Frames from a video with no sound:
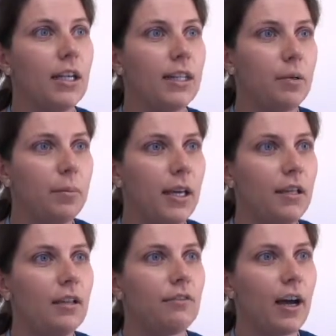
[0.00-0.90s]
e
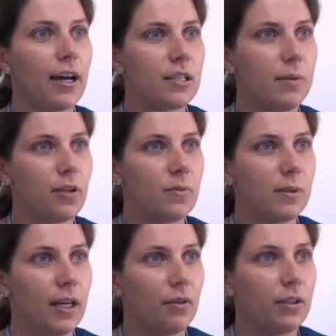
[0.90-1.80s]
também vagas para
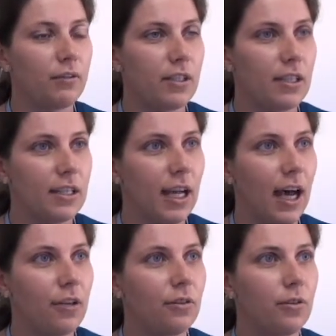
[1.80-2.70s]
hospital
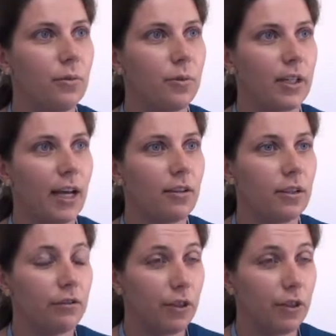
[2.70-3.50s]
universitário como técnico de,